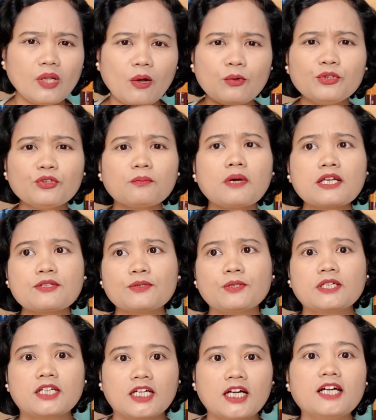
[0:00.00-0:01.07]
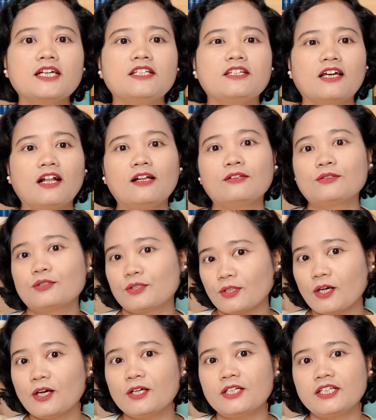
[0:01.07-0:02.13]
untuk masuk ke jalan
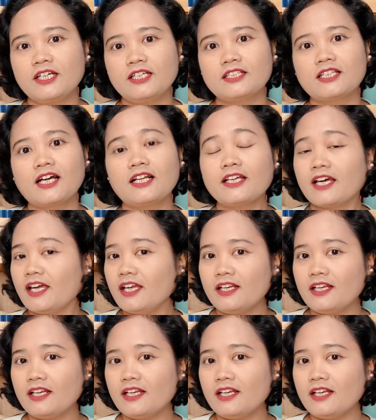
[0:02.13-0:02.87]
tol di Italia